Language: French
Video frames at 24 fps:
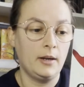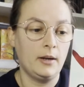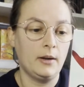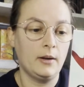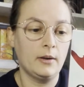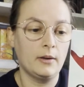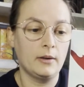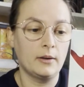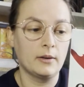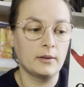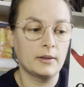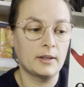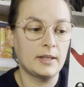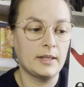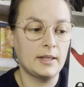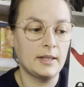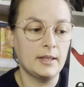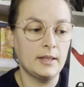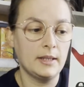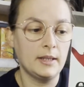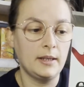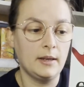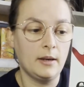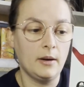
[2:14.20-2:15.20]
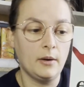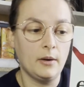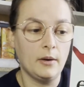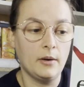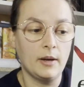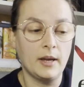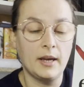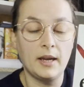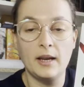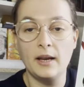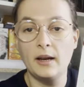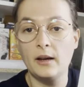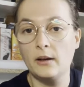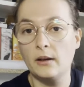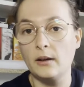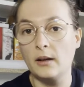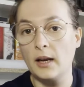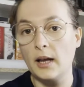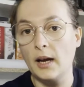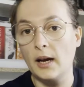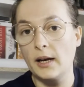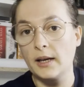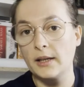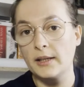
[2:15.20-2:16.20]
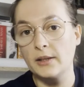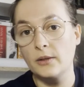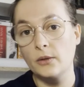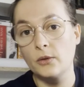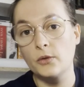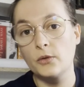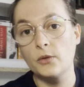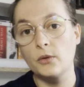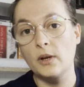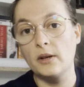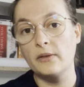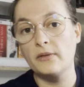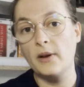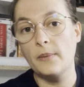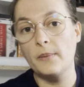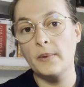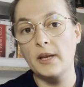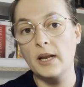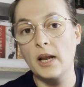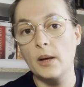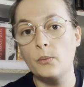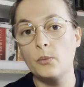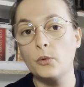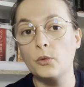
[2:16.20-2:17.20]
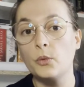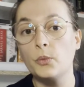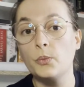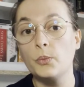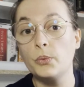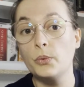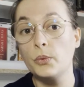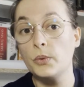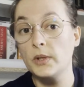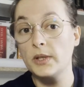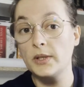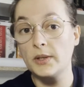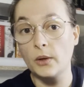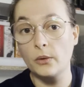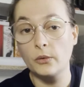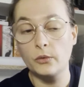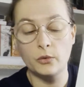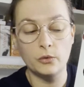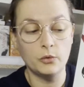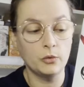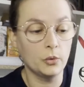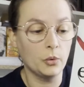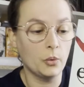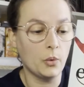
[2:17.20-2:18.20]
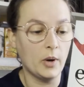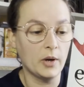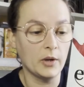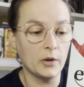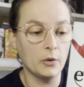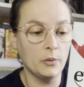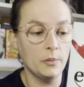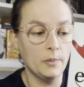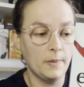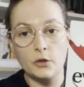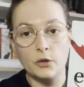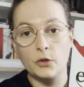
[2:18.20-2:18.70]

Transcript: euh, qui euh, est euh, la résidence de la famille la plus puissante du royaume.